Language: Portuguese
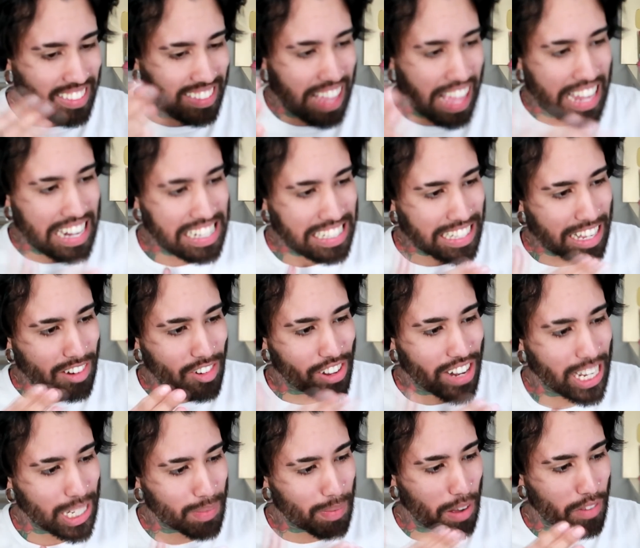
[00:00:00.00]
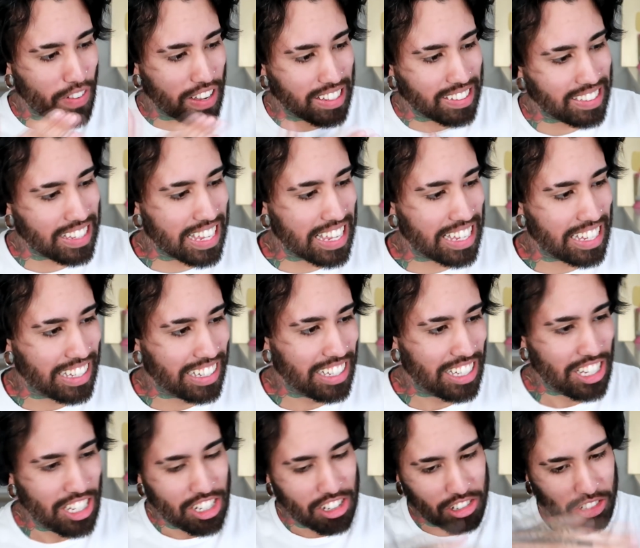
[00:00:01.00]
Salim tem coragem pra fazer?
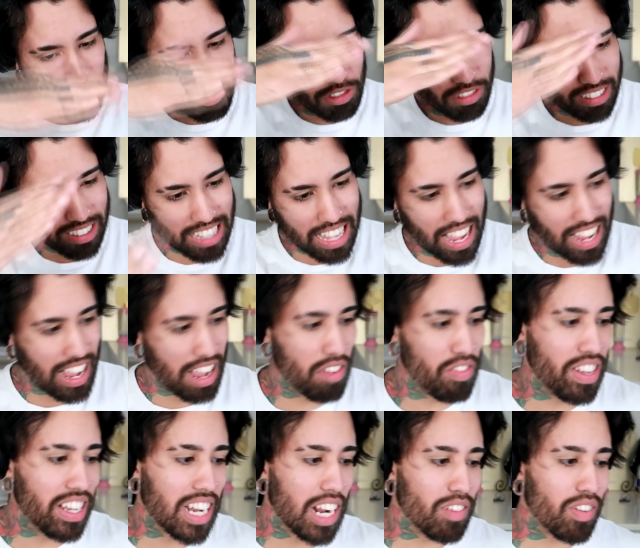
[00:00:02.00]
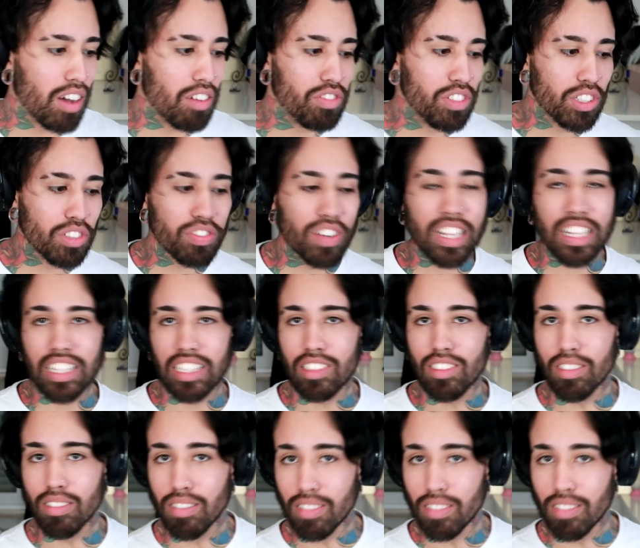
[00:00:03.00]
Não tem. Aí vem gravar vídeo falando